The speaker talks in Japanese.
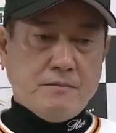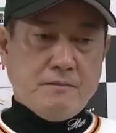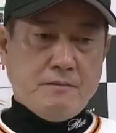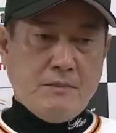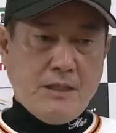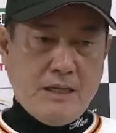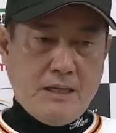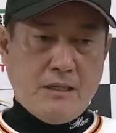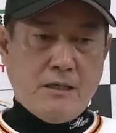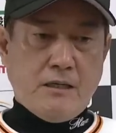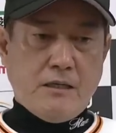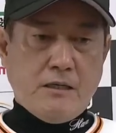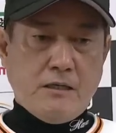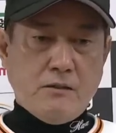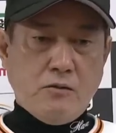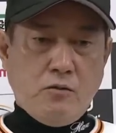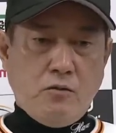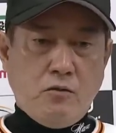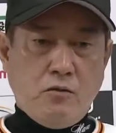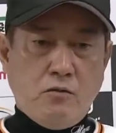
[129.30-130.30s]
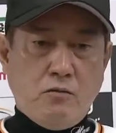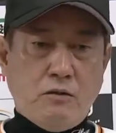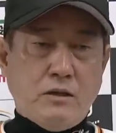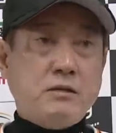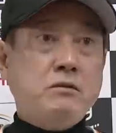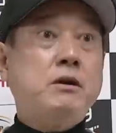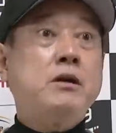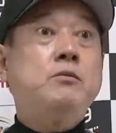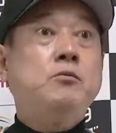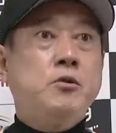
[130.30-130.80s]
まああの
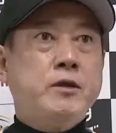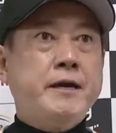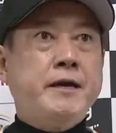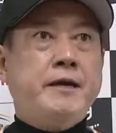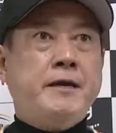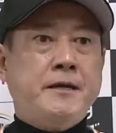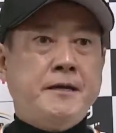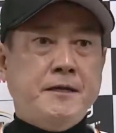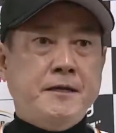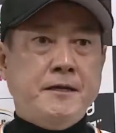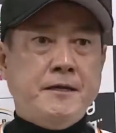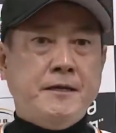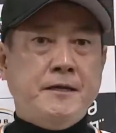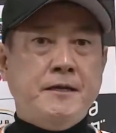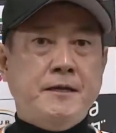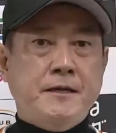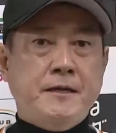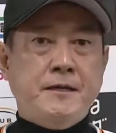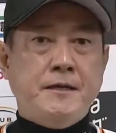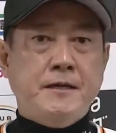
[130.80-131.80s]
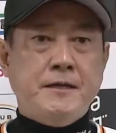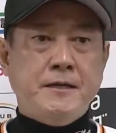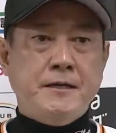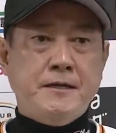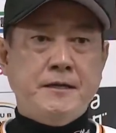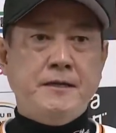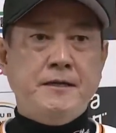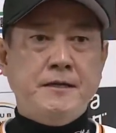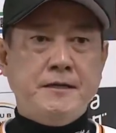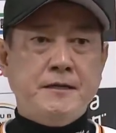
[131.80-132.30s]
我々もね、
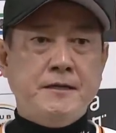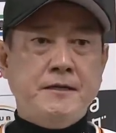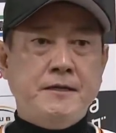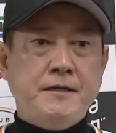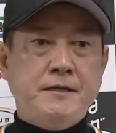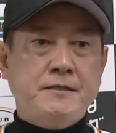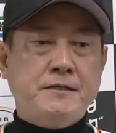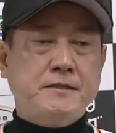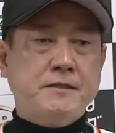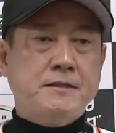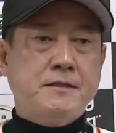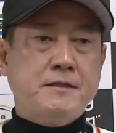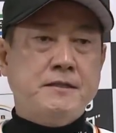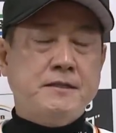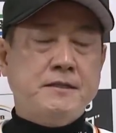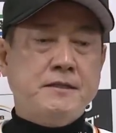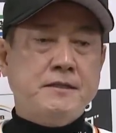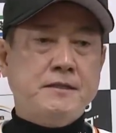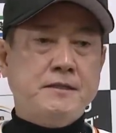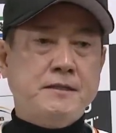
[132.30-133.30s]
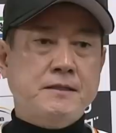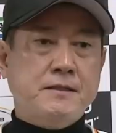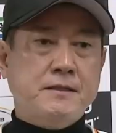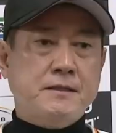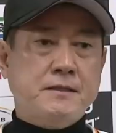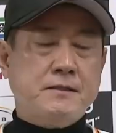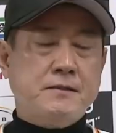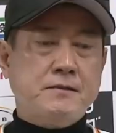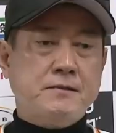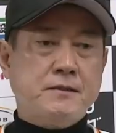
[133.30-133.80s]
えー
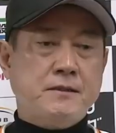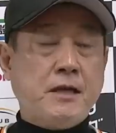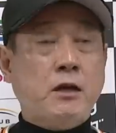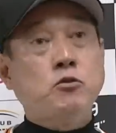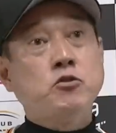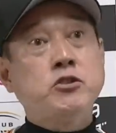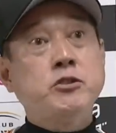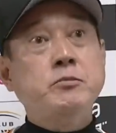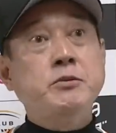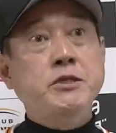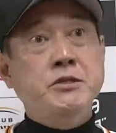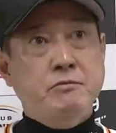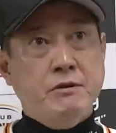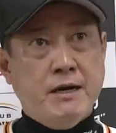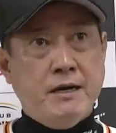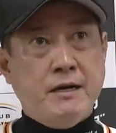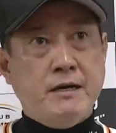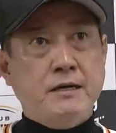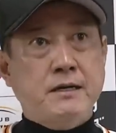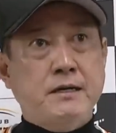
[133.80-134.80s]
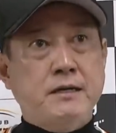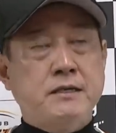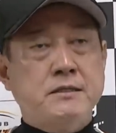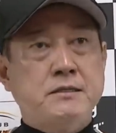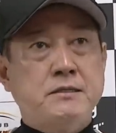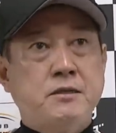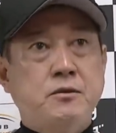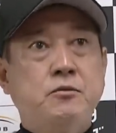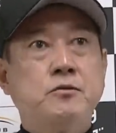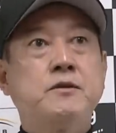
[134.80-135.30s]
なんていうか楽しみには
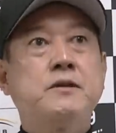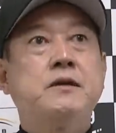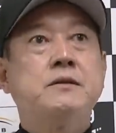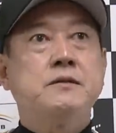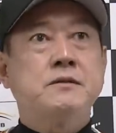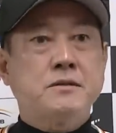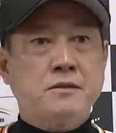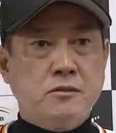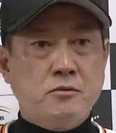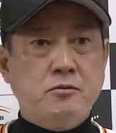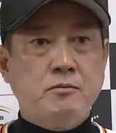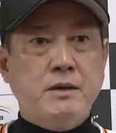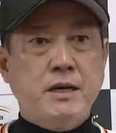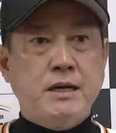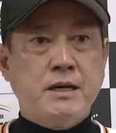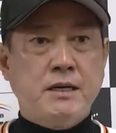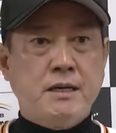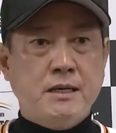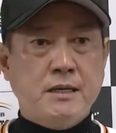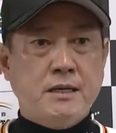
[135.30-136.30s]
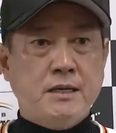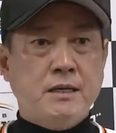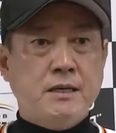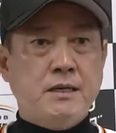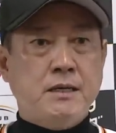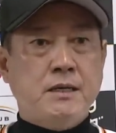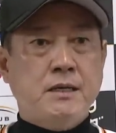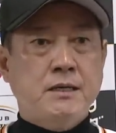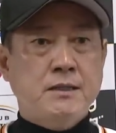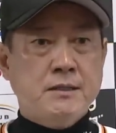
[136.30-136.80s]
しておったんですけど、ま
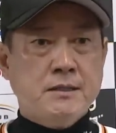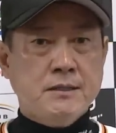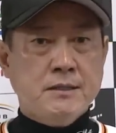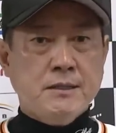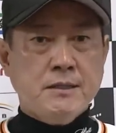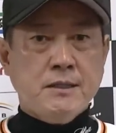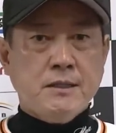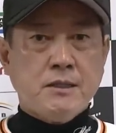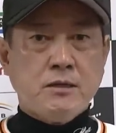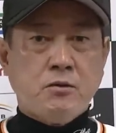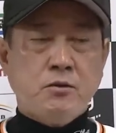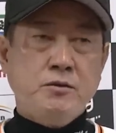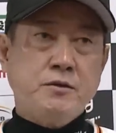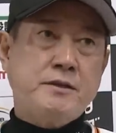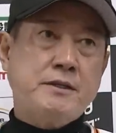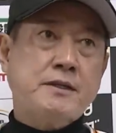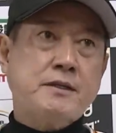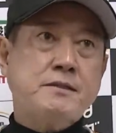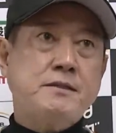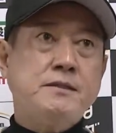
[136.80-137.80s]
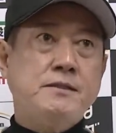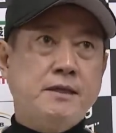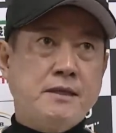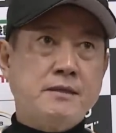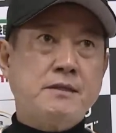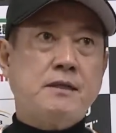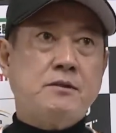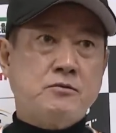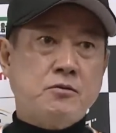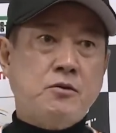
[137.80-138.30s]
あ、こういう形に
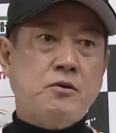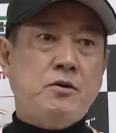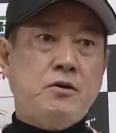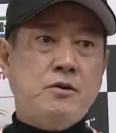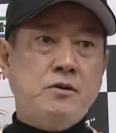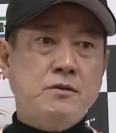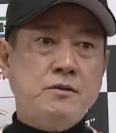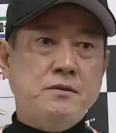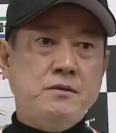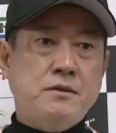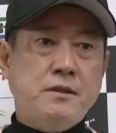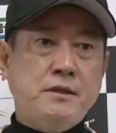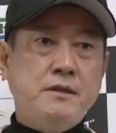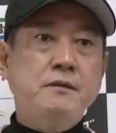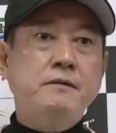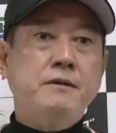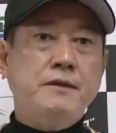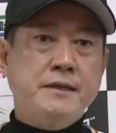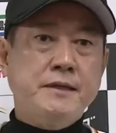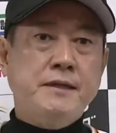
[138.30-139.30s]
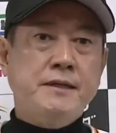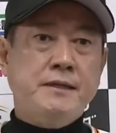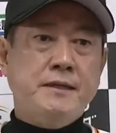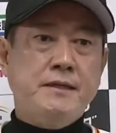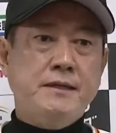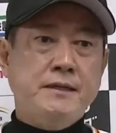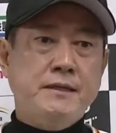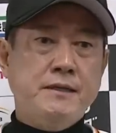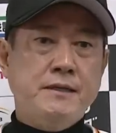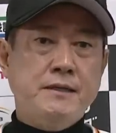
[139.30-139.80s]
なったという点では
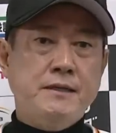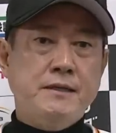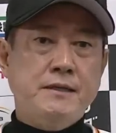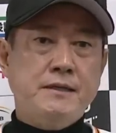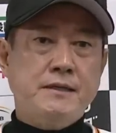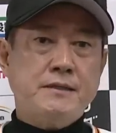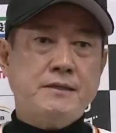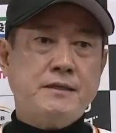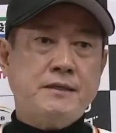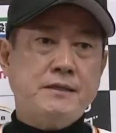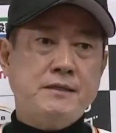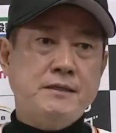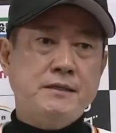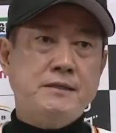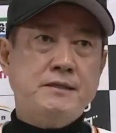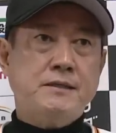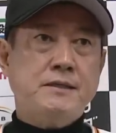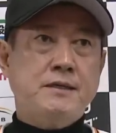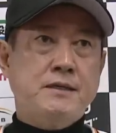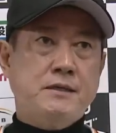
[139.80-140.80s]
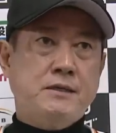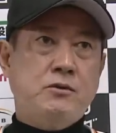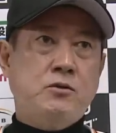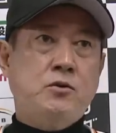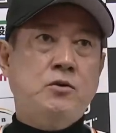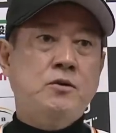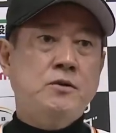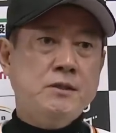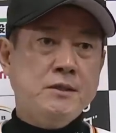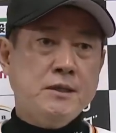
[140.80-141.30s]
ね、え長崎佐賀
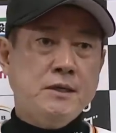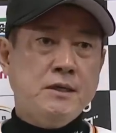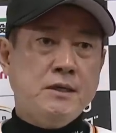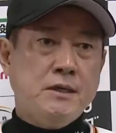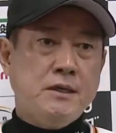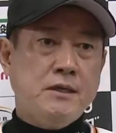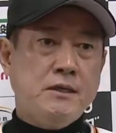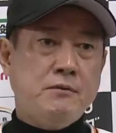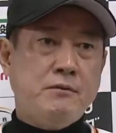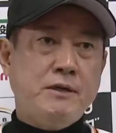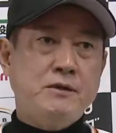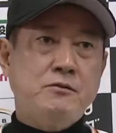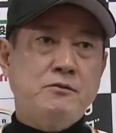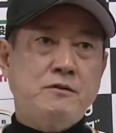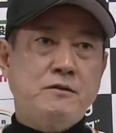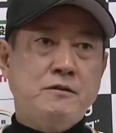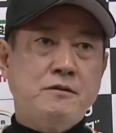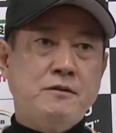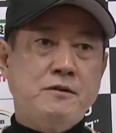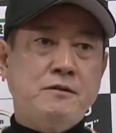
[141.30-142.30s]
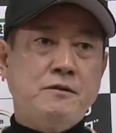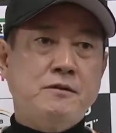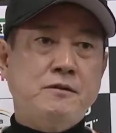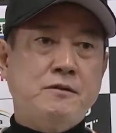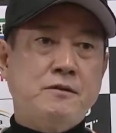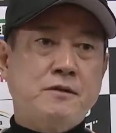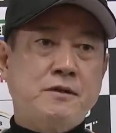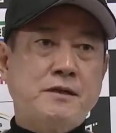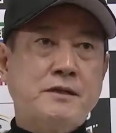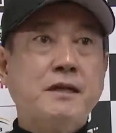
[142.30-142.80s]
のファンの
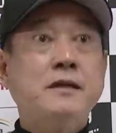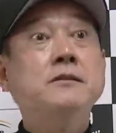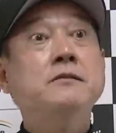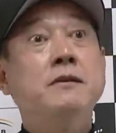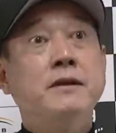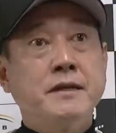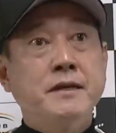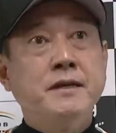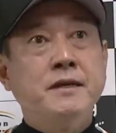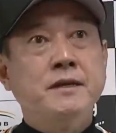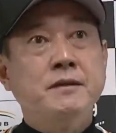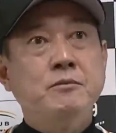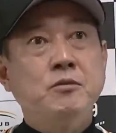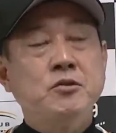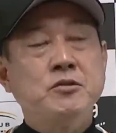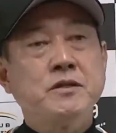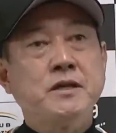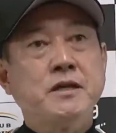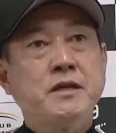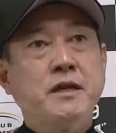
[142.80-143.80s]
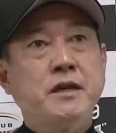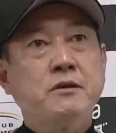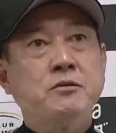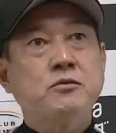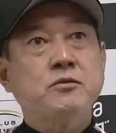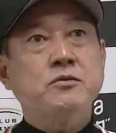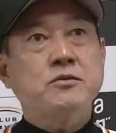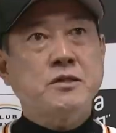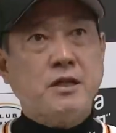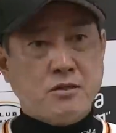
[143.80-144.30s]
方にはね申し訳ない
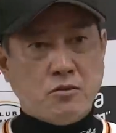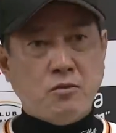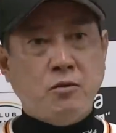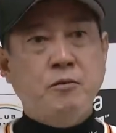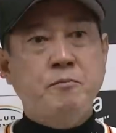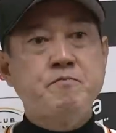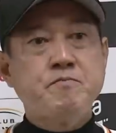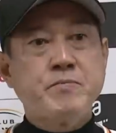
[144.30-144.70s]
ことしたと。